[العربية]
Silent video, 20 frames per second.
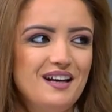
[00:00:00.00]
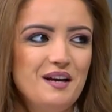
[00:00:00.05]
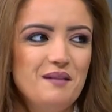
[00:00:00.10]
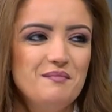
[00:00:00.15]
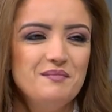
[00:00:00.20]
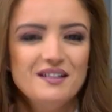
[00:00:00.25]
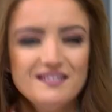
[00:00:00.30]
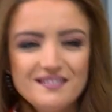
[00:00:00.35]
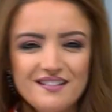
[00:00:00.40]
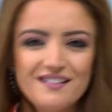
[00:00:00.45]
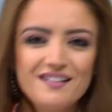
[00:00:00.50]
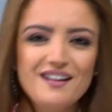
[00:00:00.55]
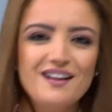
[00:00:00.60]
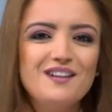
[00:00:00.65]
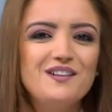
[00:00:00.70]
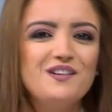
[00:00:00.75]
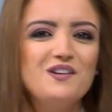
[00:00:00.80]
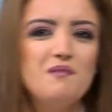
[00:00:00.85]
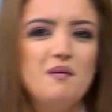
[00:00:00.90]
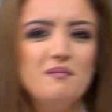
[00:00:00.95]
بنقدر
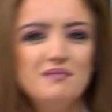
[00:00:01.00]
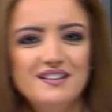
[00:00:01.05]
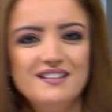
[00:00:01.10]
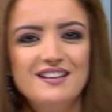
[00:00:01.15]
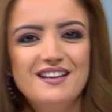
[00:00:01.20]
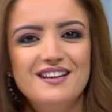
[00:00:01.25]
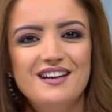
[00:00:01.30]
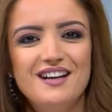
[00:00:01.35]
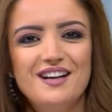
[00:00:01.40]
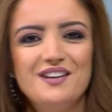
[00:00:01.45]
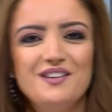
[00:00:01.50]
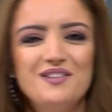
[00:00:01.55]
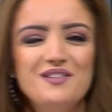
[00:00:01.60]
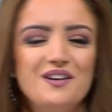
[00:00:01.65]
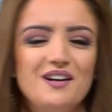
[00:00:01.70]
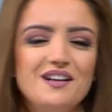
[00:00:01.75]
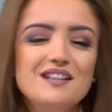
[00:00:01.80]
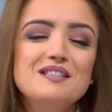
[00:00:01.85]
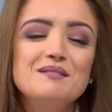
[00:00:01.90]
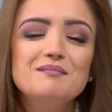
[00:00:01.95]
ناكله ما بنقدر ناكله
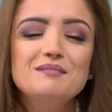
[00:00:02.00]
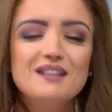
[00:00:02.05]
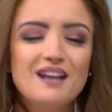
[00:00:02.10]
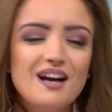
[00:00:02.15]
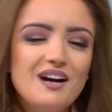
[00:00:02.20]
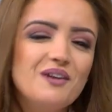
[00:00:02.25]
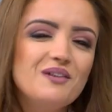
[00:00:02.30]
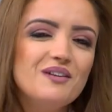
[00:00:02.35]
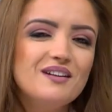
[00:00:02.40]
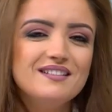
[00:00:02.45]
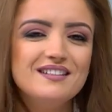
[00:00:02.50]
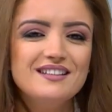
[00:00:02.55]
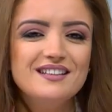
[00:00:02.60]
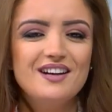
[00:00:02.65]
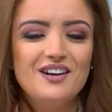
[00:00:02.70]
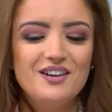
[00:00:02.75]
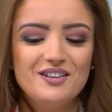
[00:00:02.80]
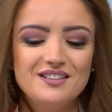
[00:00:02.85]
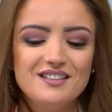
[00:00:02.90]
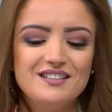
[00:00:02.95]
اذا بدنا ناكل قد ايه
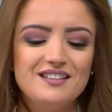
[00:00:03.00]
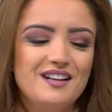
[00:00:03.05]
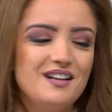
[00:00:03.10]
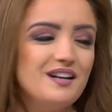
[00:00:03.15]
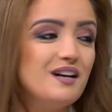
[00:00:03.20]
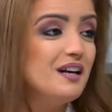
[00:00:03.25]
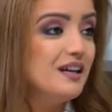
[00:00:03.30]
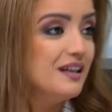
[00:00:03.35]
ناخذ قطعه